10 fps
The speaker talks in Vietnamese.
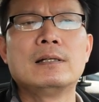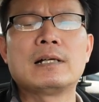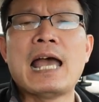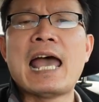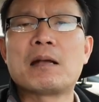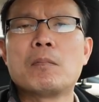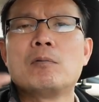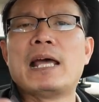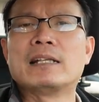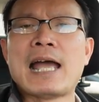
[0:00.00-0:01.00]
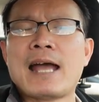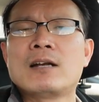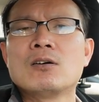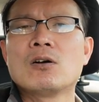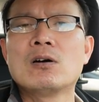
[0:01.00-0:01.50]
cái hai cái bóng đèn
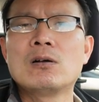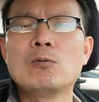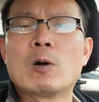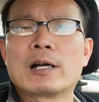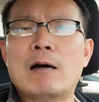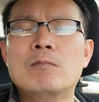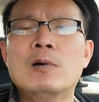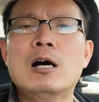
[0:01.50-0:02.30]
thắng đó có hoạt động